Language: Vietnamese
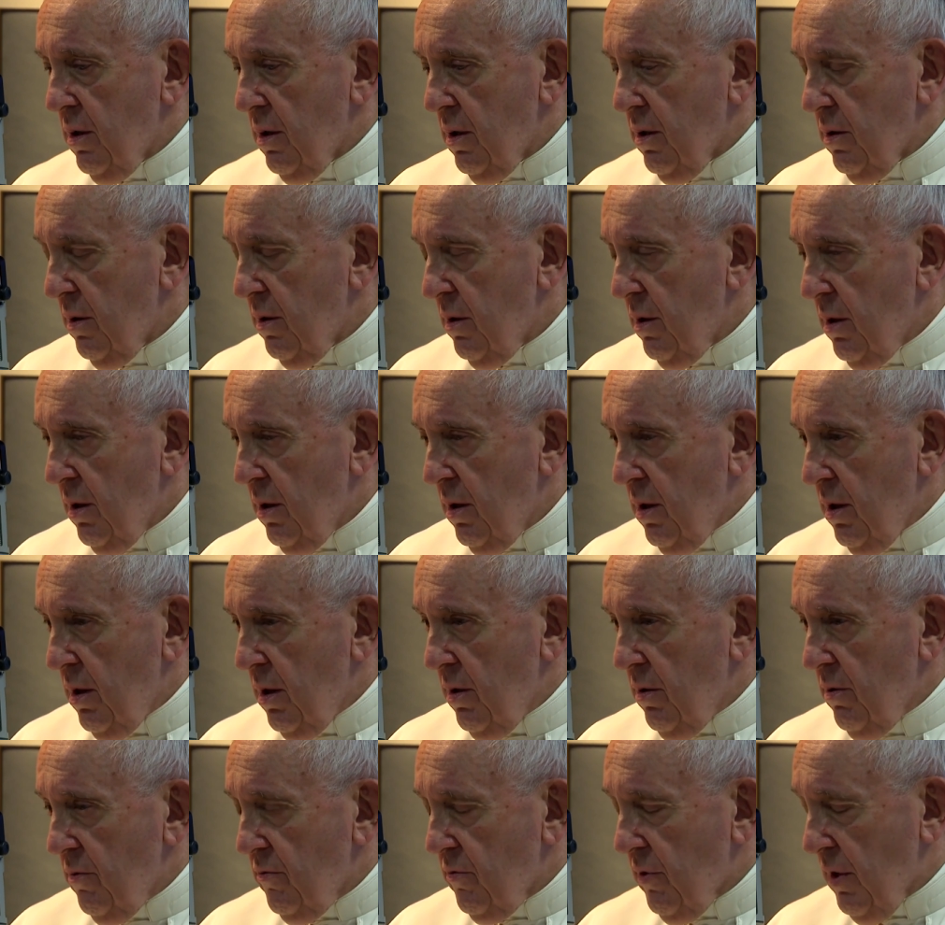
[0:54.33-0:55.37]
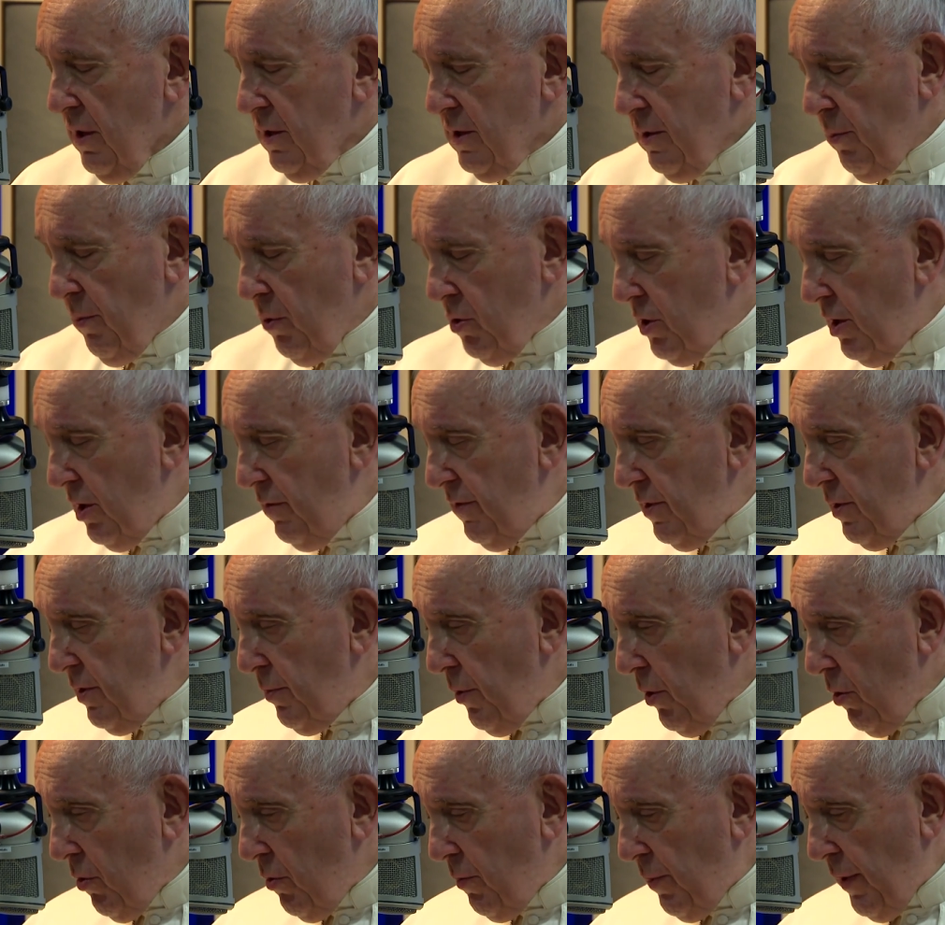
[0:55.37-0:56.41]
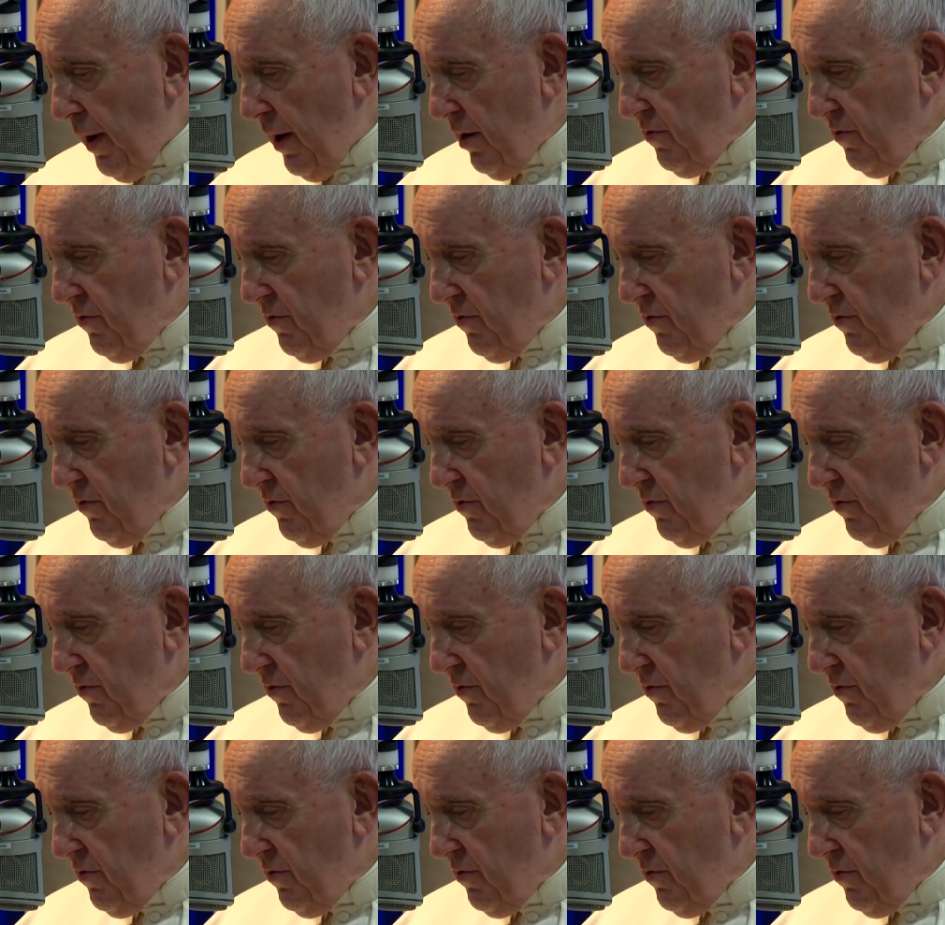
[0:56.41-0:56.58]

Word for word: Vì vậy, cần đặt câu hỏi mỗi ngày,